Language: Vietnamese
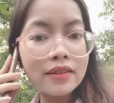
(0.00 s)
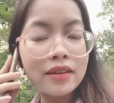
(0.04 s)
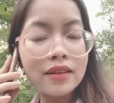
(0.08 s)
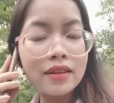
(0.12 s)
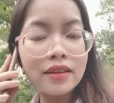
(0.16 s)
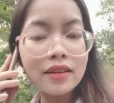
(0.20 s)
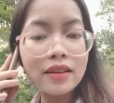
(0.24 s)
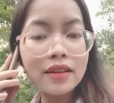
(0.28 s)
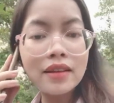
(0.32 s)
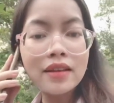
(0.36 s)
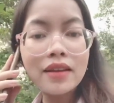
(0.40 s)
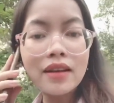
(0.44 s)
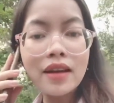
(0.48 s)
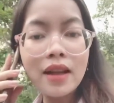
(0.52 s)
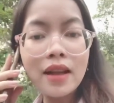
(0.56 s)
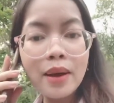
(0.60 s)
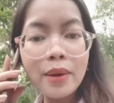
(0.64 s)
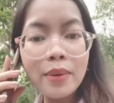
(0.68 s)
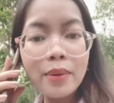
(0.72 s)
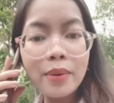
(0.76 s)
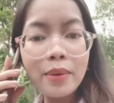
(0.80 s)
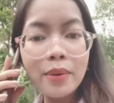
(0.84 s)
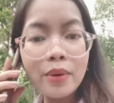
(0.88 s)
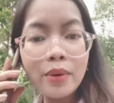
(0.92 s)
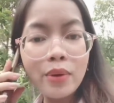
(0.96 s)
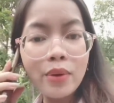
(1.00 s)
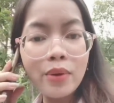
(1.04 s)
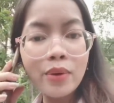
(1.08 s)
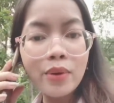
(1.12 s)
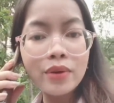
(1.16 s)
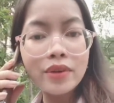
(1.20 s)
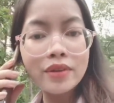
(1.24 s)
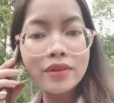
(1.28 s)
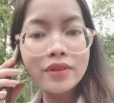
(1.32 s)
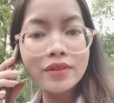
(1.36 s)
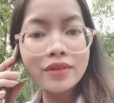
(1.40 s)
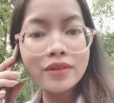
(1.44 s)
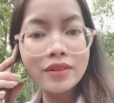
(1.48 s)
ờ, cái đó lâu
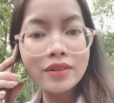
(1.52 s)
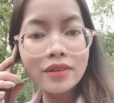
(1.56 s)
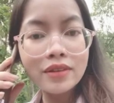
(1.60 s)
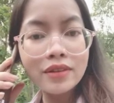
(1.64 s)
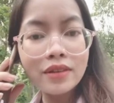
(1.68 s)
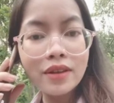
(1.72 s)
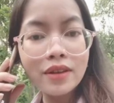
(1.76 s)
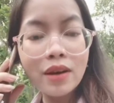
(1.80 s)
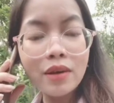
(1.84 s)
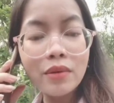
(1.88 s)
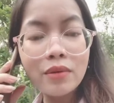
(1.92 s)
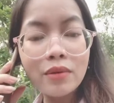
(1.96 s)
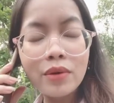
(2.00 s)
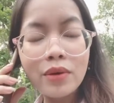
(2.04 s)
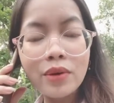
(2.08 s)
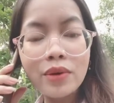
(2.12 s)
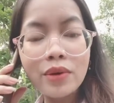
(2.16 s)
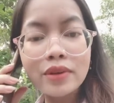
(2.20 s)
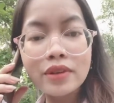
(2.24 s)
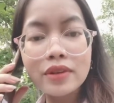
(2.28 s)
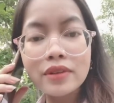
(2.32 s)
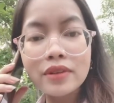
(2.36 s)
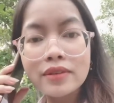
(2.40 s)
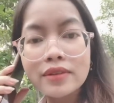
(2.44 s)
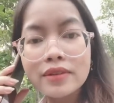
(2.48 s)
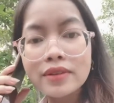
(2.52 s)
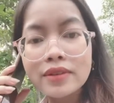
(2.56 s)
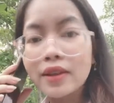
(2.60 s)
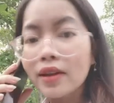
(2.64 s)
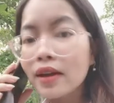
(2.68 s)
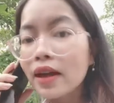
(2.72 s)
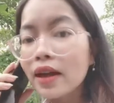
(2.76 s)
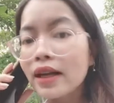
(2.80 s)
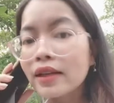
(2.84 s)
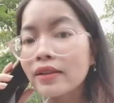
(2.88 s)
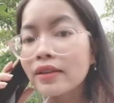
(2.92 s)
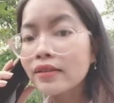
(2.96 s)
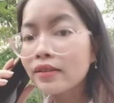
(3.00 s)
rồi cái đó lâu rồi
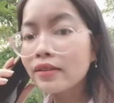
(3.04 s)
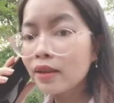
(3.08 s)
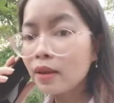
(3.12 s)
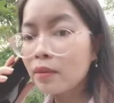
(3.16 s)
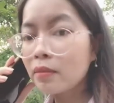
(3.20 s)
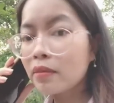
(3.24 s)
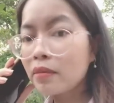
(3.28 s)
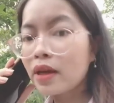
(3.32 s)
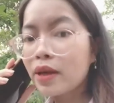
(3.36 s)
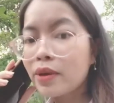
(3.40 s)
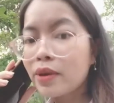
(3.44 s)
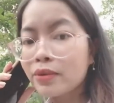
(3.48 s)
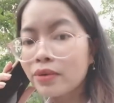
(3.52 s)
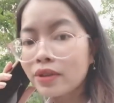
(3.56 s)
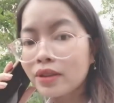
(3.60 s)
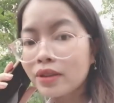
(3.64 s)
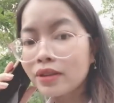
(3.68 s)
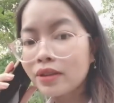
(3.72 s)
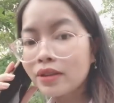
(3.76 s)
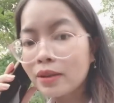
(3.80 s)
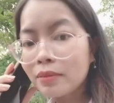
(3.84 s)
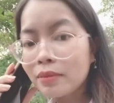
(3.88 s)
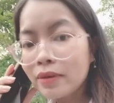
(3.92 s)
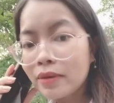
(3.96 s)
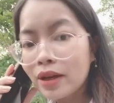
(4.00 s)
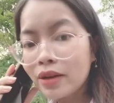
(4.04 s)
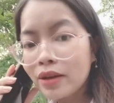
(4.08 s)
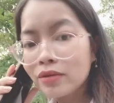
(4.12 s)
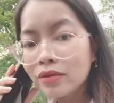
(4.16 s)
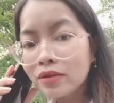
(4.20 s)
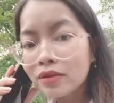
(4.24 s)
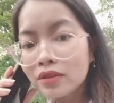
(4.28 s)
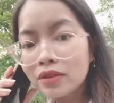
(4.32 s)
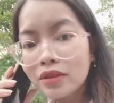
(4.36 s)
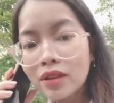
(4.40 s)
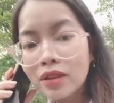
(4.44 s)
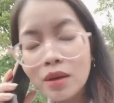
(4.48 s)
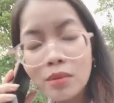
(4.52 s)
đừng ăn với tim heo ăn tim heo
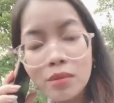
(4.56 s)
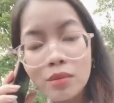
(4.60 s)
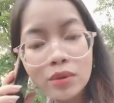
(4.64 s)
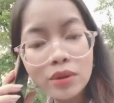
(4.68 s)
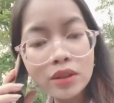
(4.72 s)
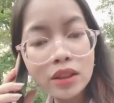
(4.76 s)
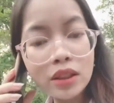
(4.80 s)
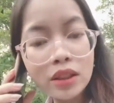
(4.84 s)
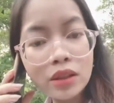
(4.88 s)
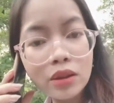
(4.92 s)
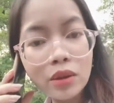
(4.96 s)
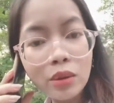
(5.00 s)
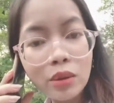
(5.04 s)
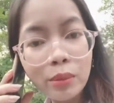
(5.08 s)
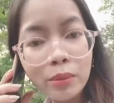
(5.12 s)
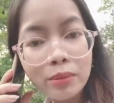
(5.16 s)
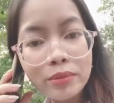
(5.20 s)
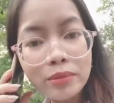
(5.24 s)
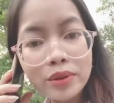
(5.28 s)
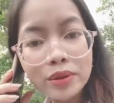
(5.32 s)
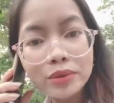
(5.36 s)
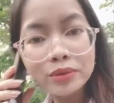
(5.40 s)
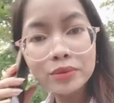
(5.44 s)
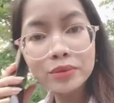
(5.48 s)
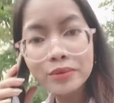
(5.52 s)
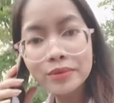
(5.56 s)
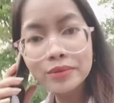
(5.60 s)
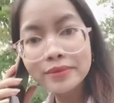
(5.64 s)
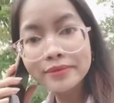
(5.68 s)
nó nó không có tác dụng nhiều